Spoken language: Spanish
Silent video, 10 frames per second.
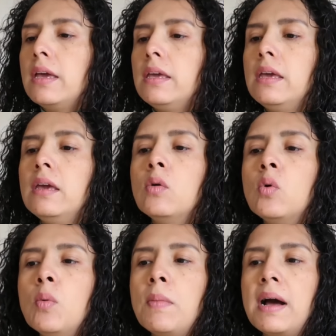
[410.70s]
y
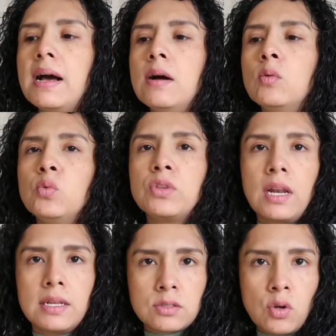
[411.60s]
Uma un
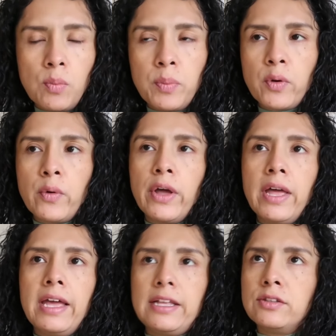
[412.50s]
telescopio.
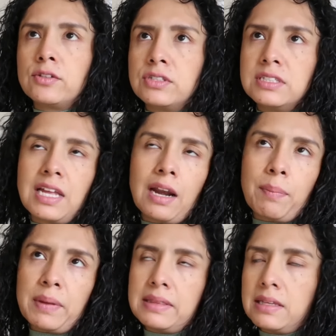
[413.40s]
Entonces de
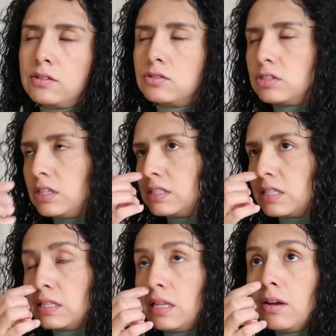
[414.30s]
repente nos
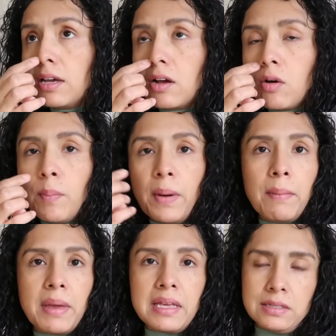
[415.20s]
dicen, ah, que
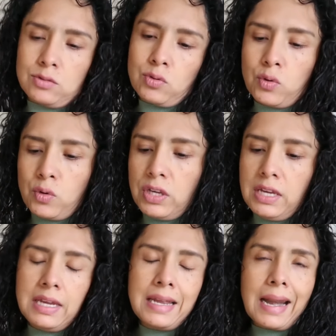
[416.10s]
cómprame esto.
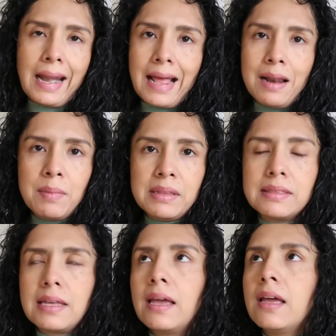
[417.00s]
Y
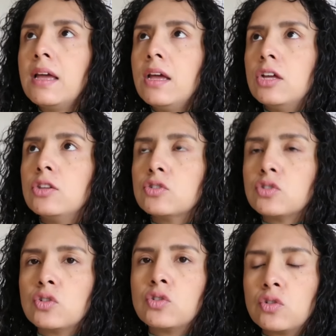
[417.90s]
realmente
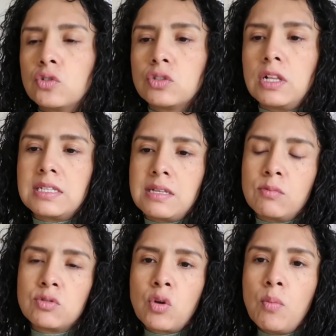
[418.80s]
nosotros les
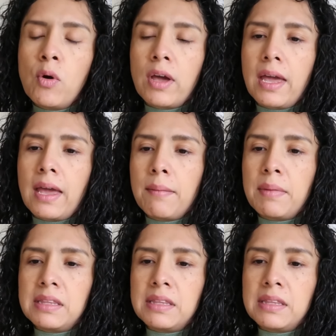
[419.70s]
hemos como que